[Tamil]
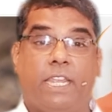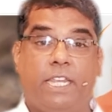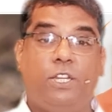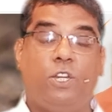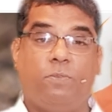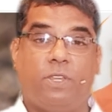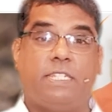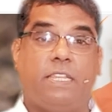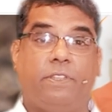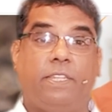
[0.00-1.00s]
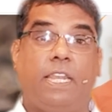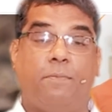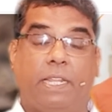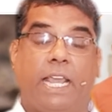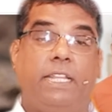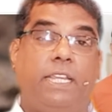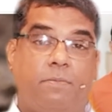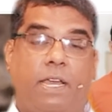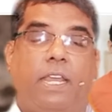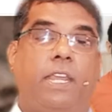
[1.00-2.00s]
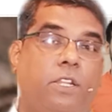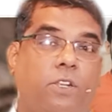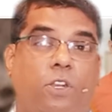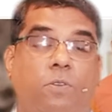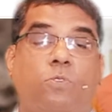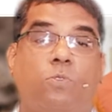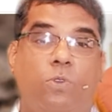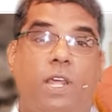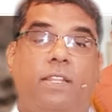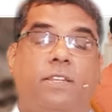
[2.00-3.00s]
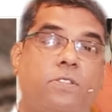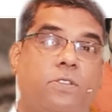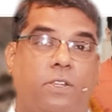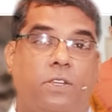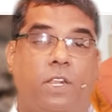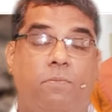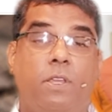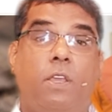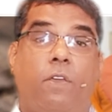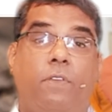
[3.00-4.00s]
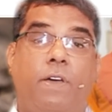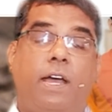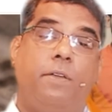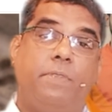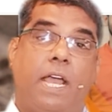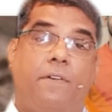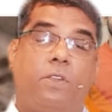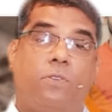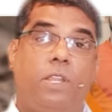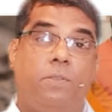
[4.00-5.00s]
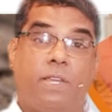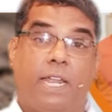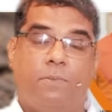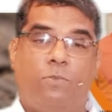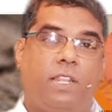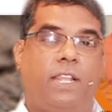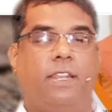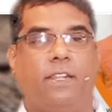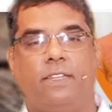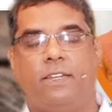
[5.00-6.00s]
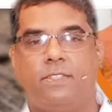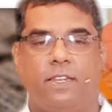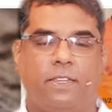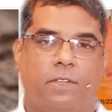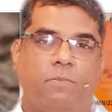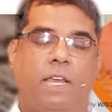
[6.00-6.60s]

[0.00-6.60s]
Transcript: இன்றும் கிறிஸ்தவத்தில் நாம் அதை அதிகமாக எதிர்க்கிறோம் கூடாது என்று சொல்லுகிறோம் விவாகம் யாவருக்குள்ளேயும் கனமுள்ளதாக இருக்குது என்று சொல்லுகிறோம்